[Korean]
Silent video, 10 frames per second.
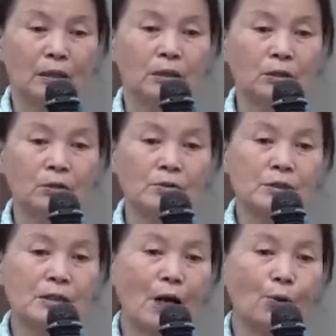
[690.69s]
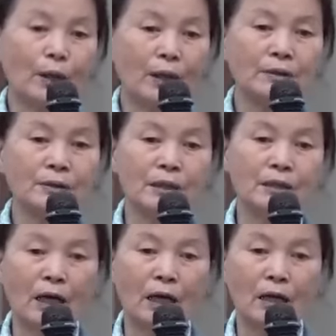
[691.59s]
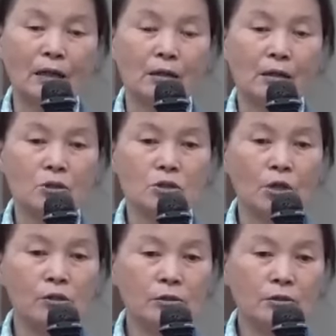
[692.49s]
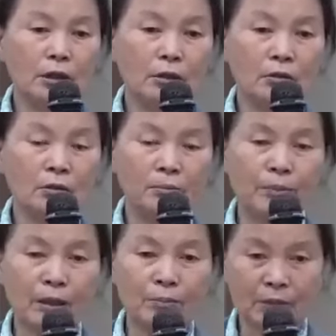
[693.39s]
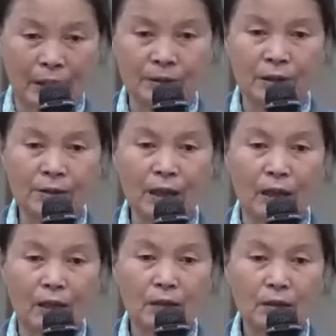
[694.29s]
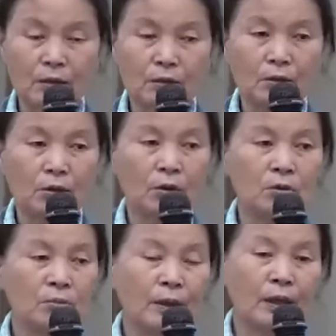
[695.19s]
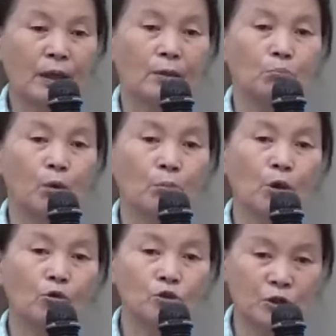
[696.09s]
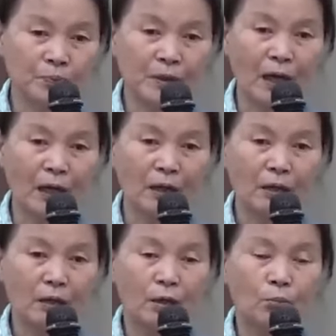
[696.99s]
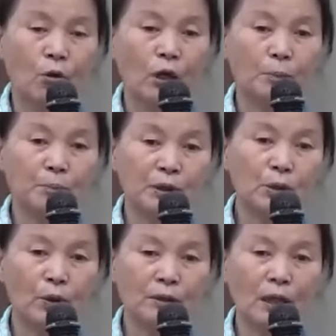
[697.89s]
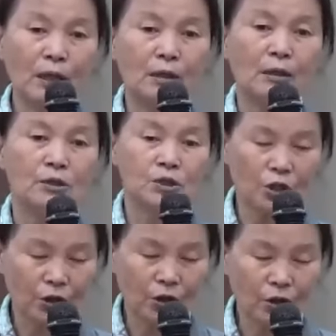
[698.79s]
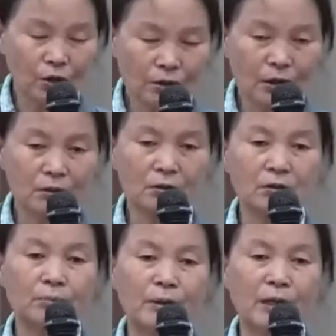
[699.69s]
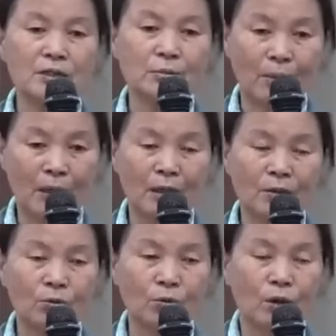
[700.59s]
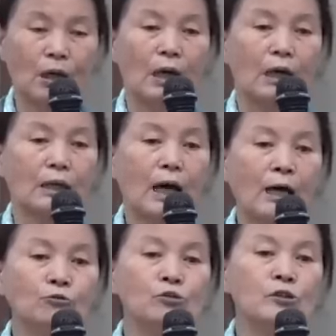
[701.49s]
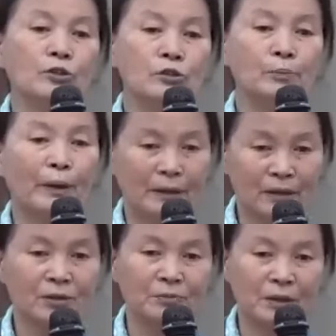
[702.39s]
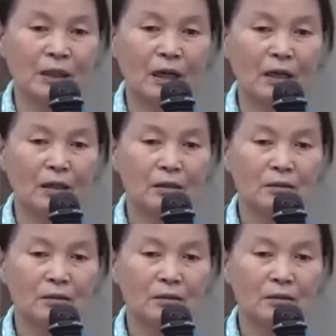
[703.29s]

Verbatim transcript: 그거는 사오라는 얘기다. 절대로 그런 말 하면 안 된다. 얼마나 뭐 먹고 싶다. 뭐가 필요하다. 절대로 그런 말 하지 말라고 강훈련을 받았습니다.